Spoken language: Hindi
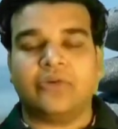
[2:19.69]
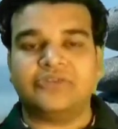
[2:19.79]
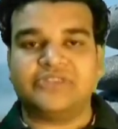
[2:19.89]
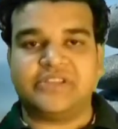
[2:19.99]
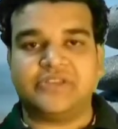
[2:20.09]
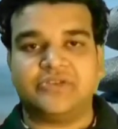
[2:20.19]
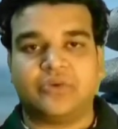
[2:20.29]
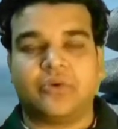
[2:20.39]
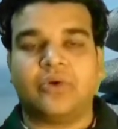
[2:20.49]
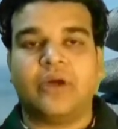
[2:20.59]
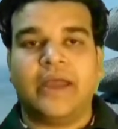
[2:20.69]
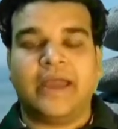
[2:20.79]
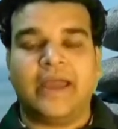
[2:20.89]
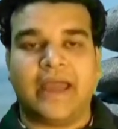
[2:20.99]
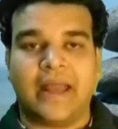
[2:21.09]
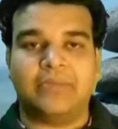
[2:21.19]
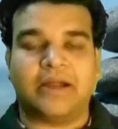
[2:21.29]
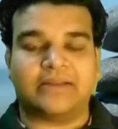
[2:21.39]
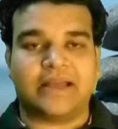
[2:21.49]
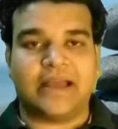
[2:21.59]
उस चीज़ को हेल्प
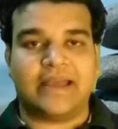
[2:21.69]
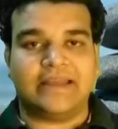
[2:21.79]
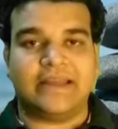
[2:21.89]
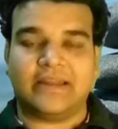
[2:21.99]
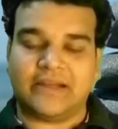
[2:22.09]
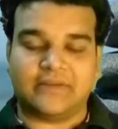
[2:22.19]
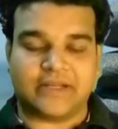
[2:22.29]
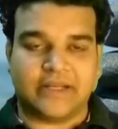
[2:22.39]
करता है ये रिकवर